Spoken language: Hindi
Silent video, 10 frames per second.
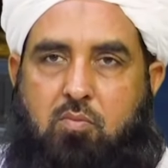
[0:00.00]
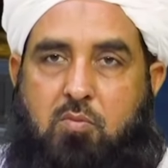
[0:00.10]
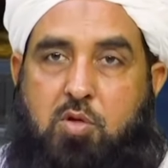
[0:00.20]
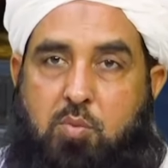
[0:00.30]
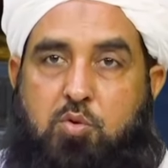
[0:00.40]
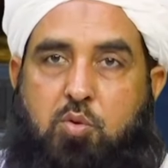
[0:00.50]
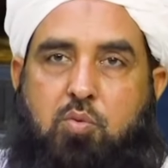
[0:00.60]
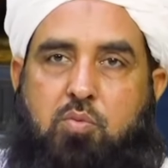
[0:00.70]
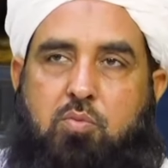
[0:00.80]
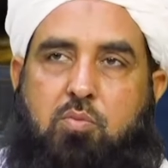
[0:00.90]
समझो
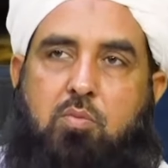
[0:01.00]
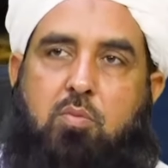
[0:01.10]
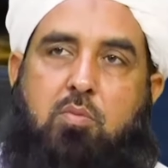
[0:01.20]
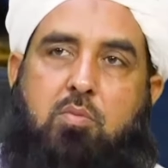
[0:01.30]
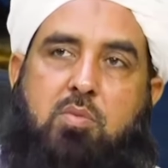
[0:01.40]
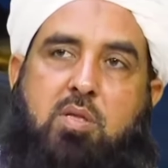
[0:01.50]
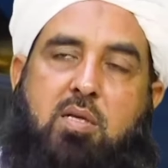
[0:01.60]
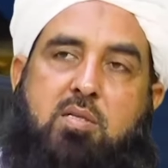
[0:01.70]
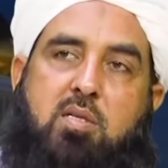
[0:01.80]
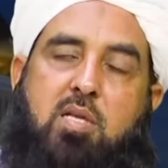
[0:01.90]

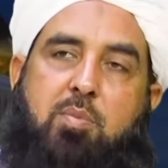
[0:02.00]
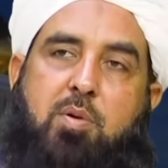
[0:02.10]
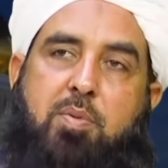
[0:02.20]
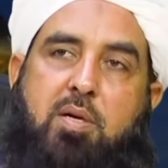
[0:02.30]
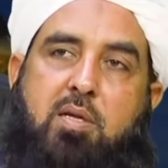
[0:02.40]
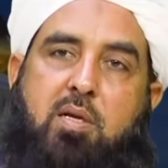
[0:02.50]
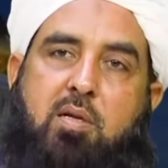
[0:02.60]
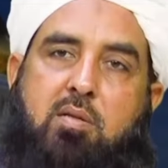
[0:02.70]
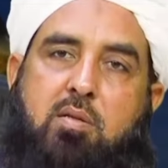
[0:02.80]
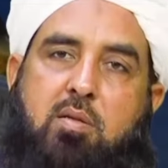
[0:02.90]
दस किताबें पढ़ी हैं
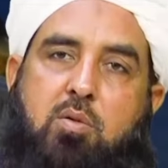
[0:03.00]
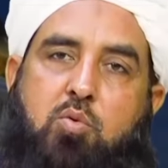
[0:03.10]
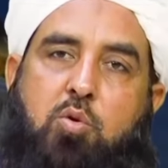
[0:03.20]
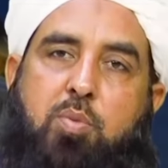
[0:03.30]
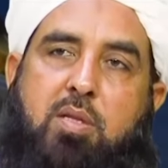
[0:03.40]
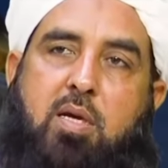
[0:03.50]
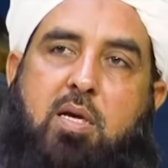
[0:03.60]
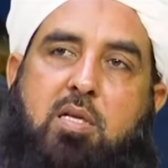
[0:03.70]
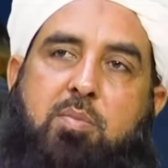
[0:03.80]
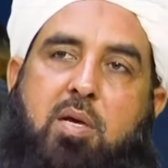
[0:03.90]
कोई बंदा
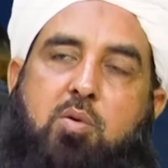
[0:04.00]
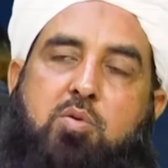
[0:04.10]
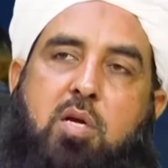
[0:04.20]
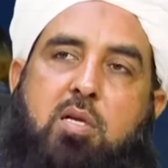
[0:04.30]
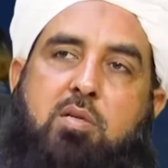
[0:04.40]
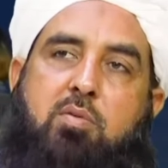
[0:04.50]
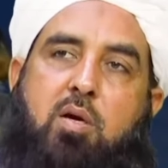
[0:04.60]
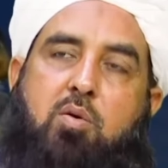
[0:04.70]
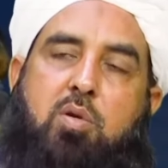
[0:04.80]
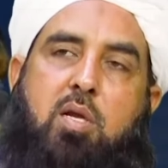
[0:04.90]
कहे जी मैंने उस्ताद जी वहाँ
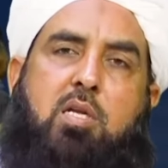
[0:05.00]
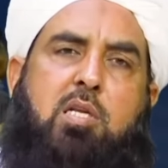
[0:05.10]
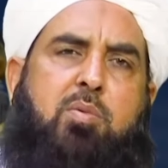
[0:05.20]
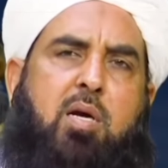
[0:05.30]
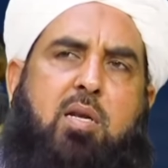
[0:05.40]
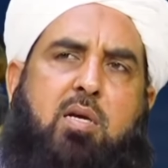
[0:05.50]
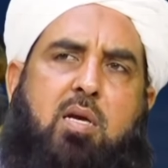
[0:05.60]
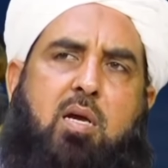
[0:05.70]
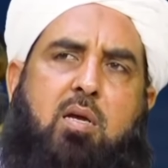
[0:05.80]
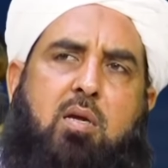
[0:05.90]
कुरान करीम कहाँ रखा
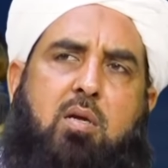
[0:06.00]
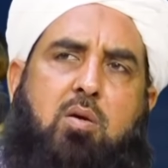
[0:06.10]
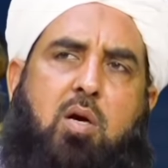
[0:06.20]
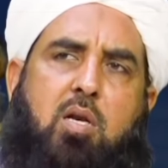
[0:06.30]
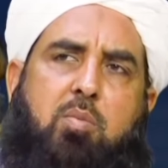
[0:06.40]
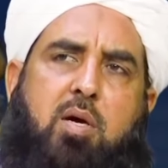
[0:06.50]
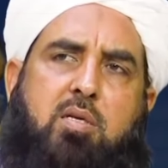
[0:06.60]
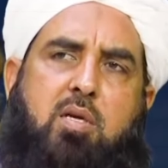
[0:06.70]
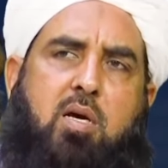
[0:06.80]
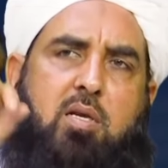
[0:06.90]
है अलमारी
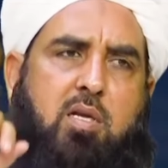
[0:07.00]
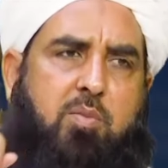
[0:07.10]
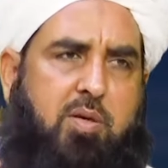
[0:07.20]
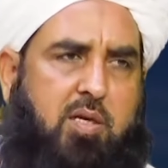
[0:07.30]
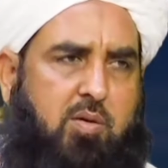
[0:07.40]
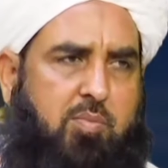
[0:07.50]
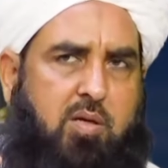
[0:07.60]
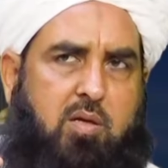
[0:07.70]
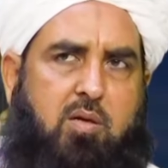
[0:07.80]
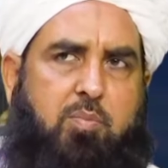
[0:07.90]
की खाना ब्रेक में
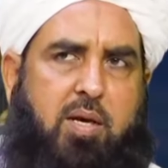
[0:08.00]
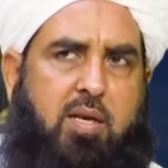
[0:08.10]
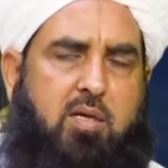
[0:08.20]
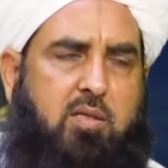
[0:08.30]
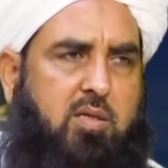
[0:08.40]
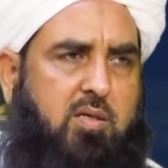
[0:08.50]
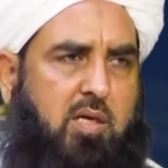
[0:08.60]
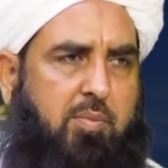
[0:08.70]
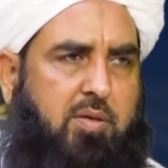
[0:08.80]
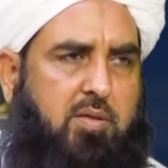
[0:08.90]
पहले कितनी
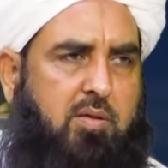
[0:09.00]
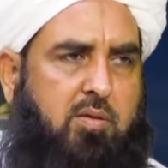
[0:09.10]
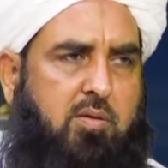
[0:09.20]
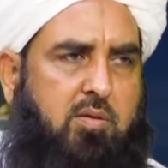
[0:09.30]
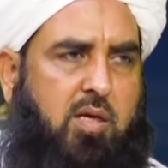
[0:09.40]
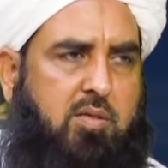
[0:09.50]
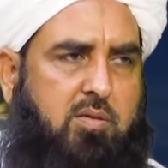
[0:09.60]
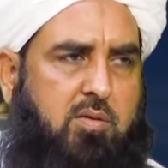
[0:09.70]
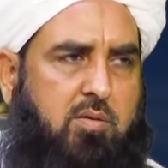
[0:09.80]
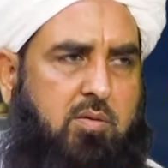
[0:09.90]
किताबें थी दस
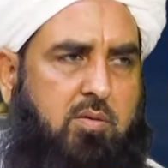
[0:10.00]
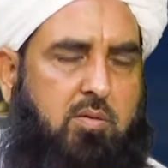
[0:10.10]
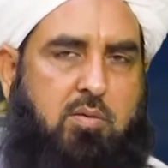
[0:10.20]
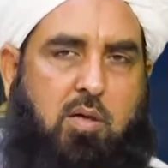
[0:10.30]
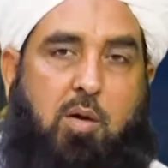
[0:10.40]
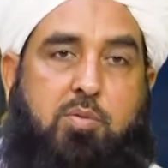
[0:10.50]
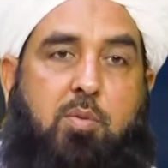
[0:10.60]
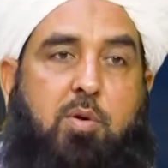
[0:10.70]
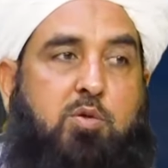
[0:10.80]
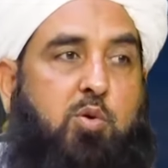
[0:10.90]
आप
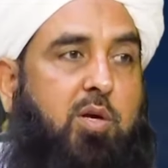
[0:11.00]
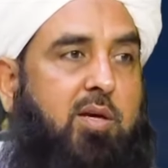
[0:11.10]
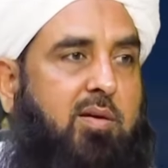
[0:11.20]
सब हंसोगे